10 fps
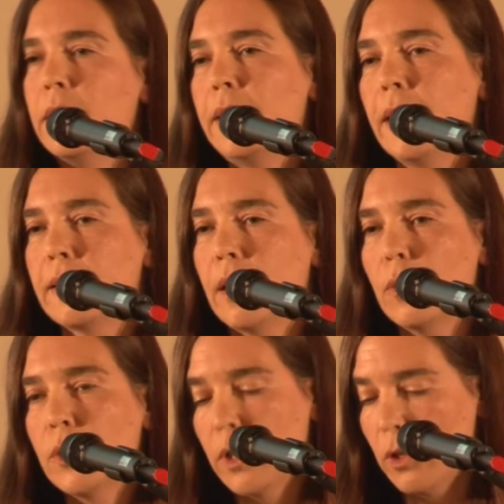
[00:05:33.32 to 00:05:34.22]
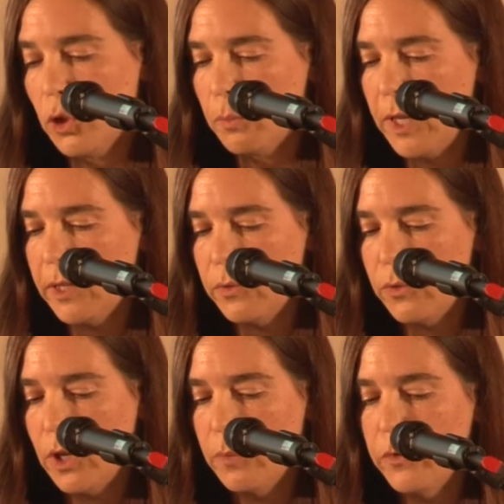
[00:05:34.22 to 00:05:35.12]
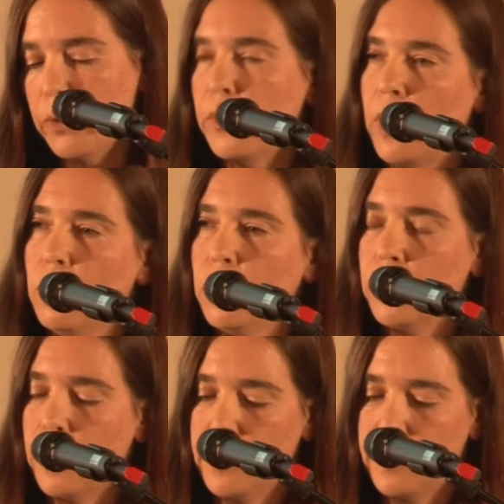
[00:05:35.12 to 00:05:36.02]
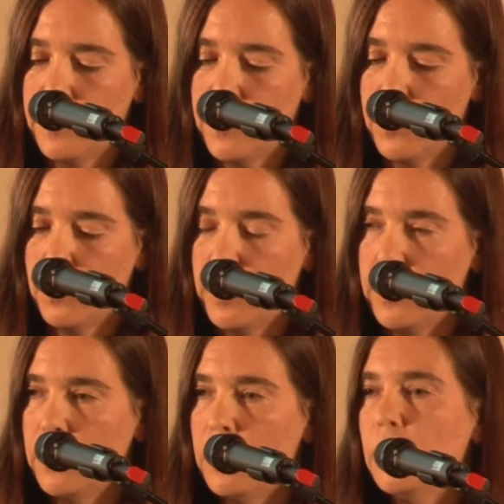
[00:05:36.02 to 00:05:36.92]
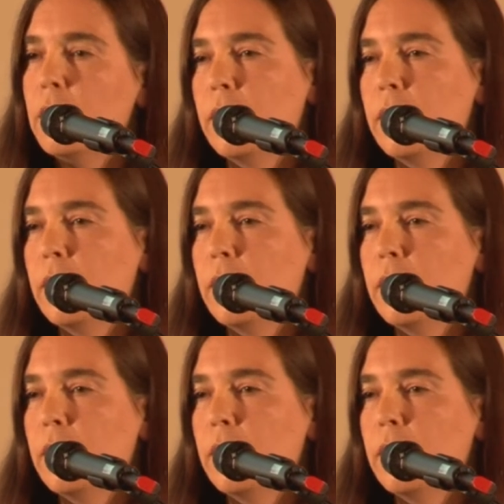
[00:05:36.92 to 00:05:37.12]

die als Austauschplattform von Frauenorganisationen,